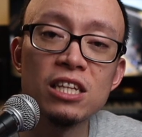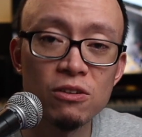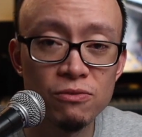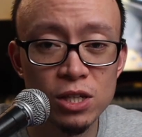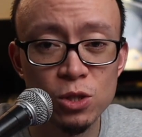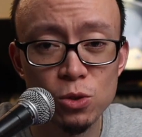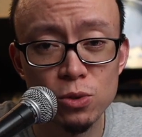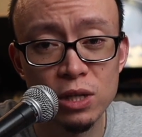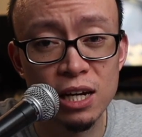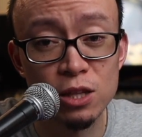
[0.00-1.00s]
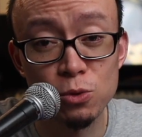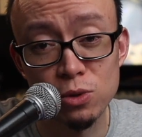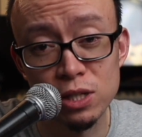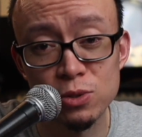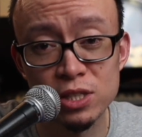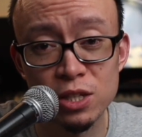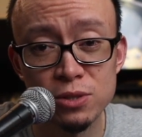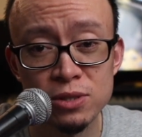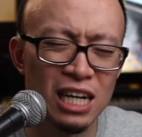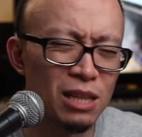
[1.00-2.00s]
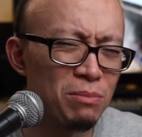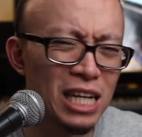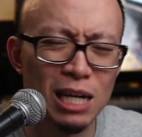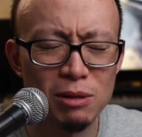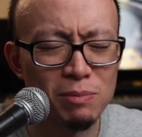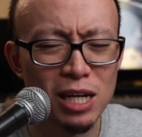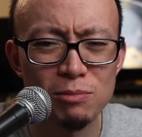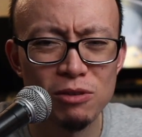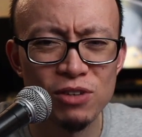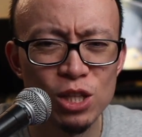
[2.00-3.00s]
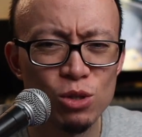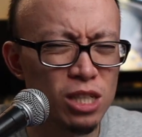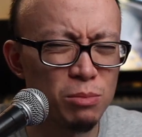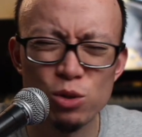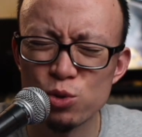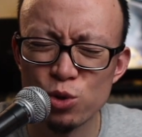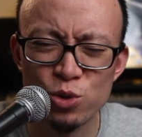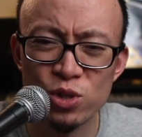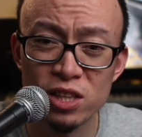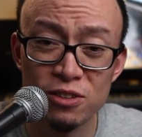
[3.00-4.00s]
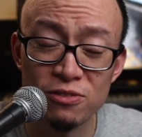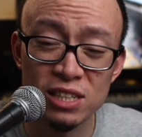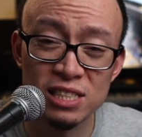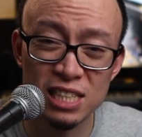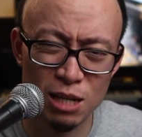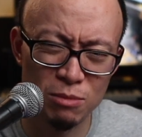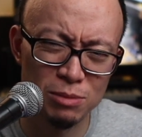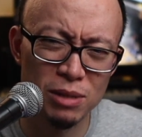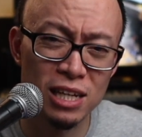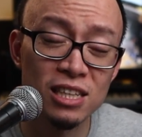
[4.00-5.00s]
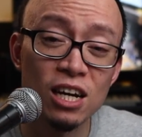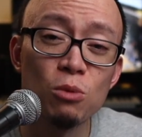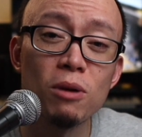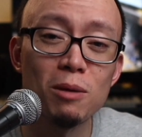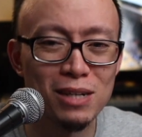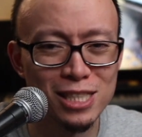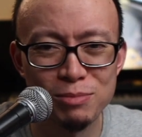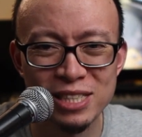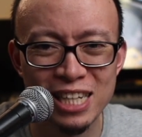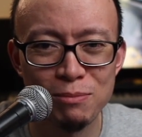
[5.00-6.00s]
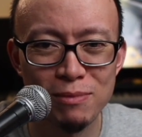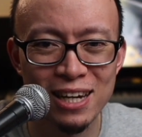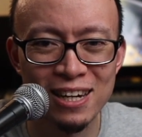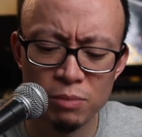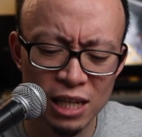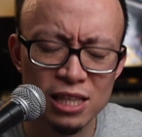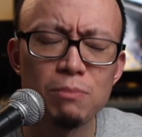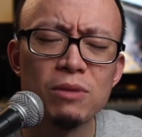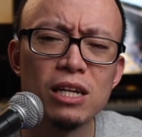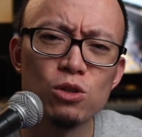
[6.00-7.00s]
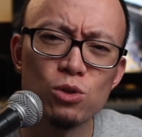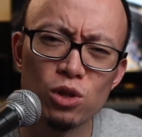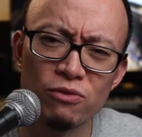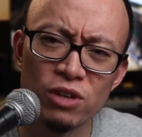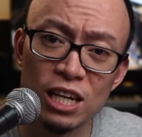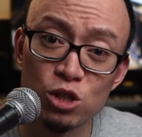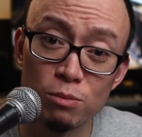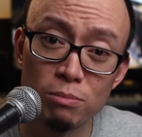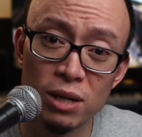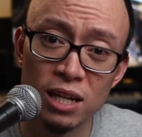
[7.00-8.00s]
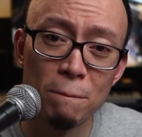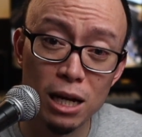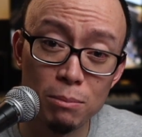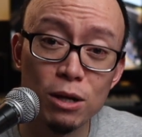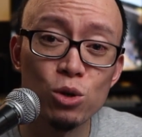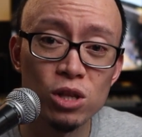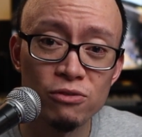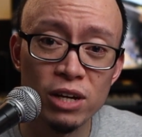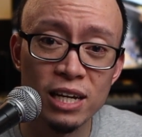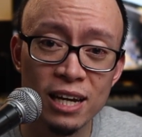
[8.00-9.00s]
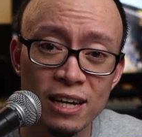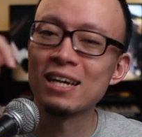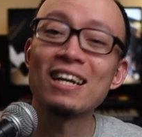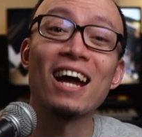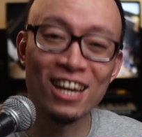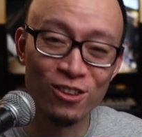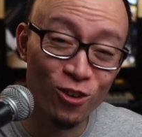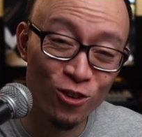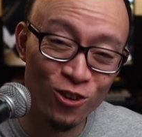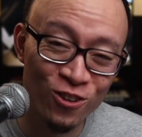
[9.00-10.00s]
din ang video kung nakatulong ito sa'yo. At marami pa kaming videos about audio interface kaya mas maganda kung makapag-subscribe ka. Pakitap na rin yung notification bell para ma-notify ka. Rock and roll!